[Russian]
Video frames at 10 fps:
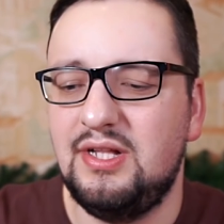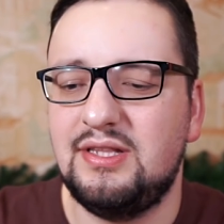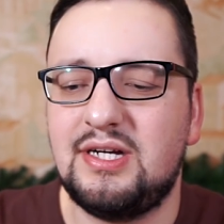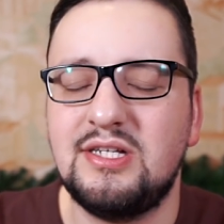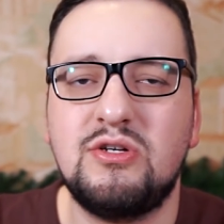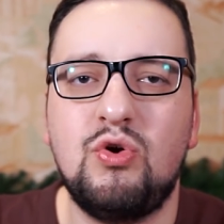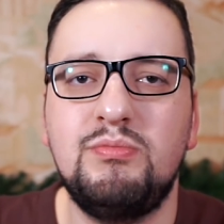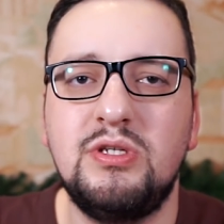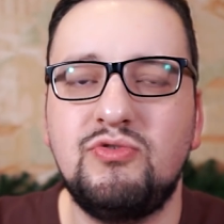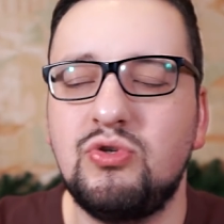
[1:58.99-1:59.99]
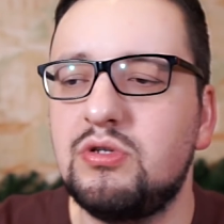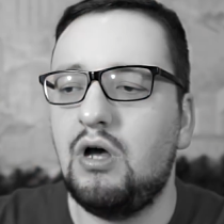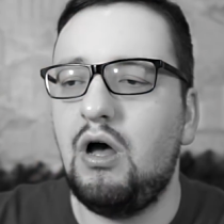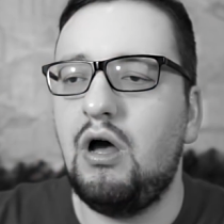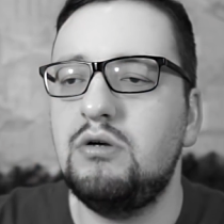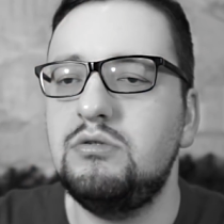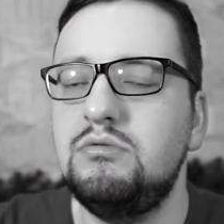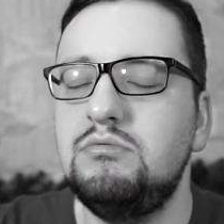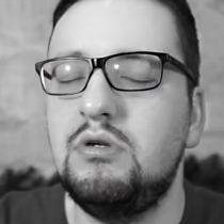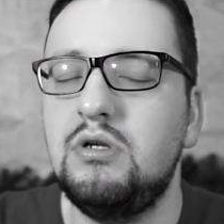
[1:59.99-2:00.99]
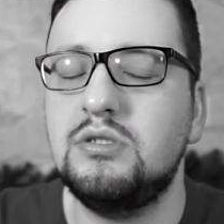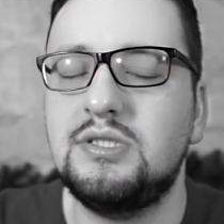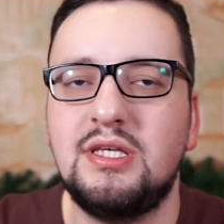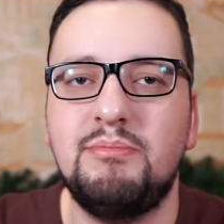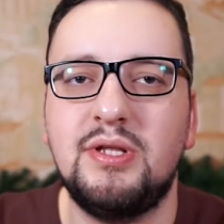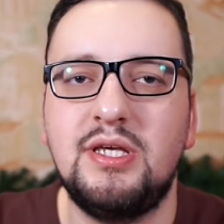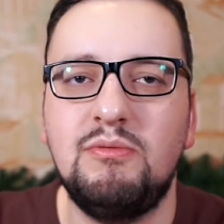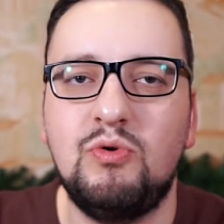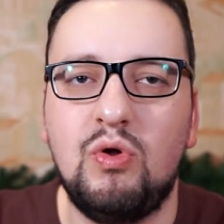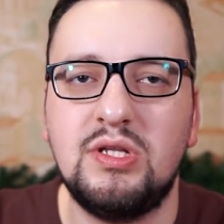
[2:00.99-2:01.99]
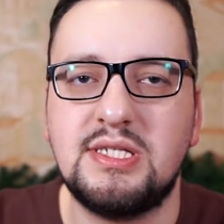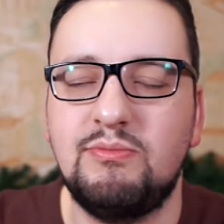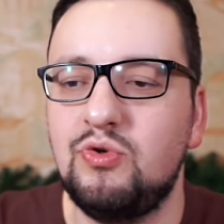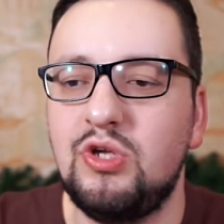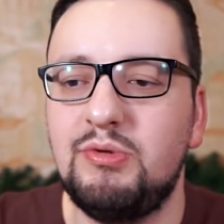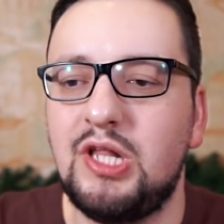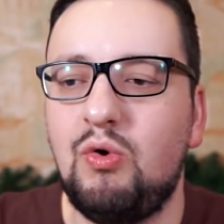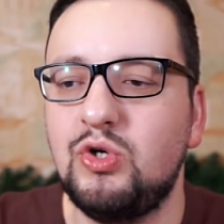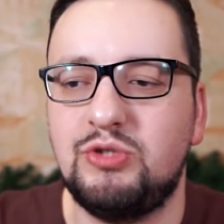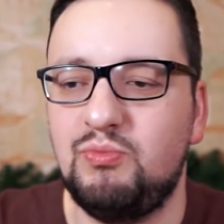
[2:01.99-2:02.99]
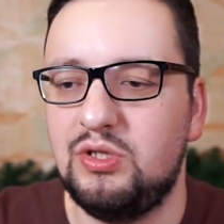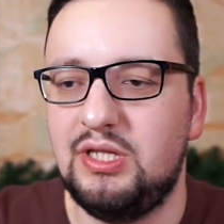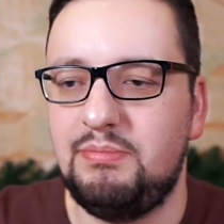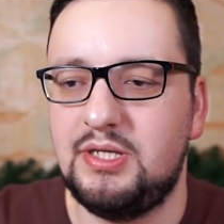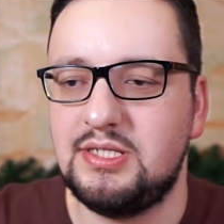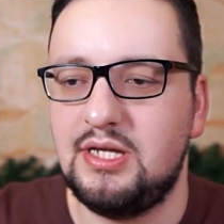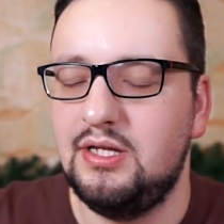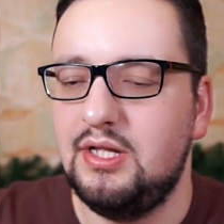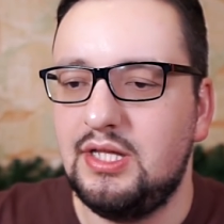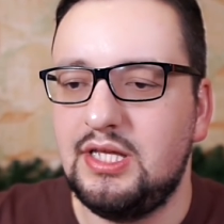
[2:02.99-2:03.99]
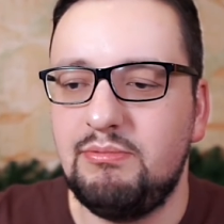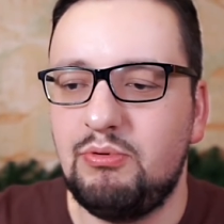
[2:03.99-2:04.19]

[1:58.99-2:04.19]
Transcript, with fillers: Такая скромная девчонка, а, э, с таким плохим голосом, но у нее была очень модная песня. Я